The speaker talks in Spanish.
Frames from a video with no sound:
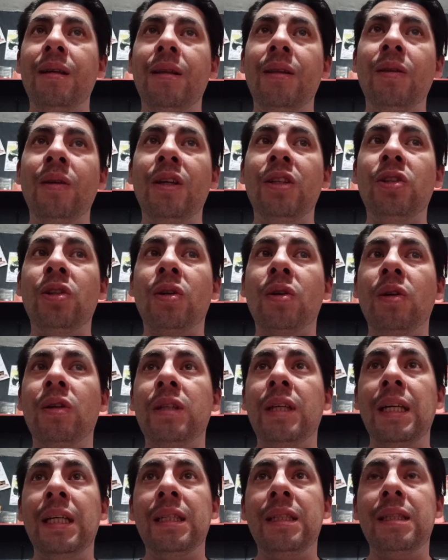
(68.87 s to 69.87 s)
No he hecho
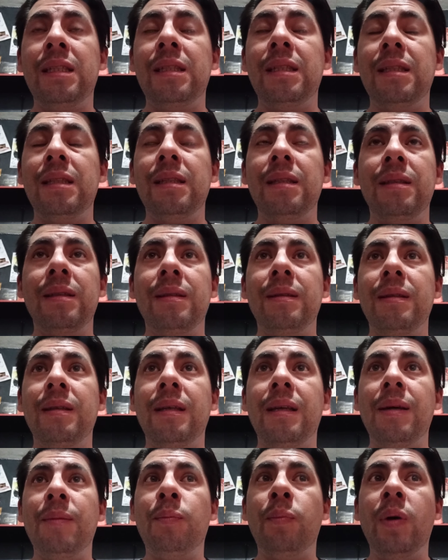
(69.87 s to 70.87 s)
cosas
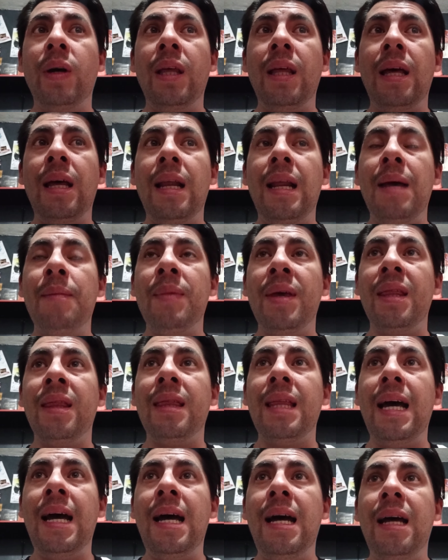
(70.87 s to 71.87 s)
que pueda
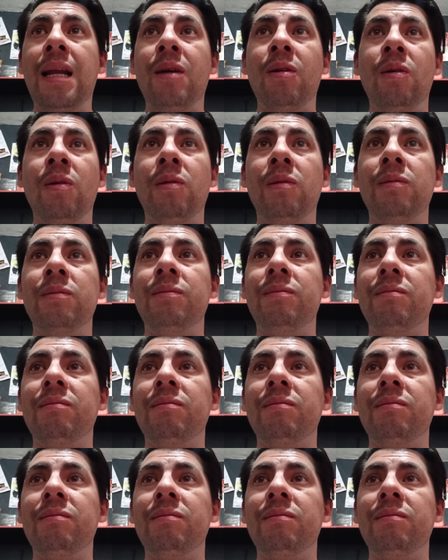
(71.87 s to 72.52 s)
lamentar o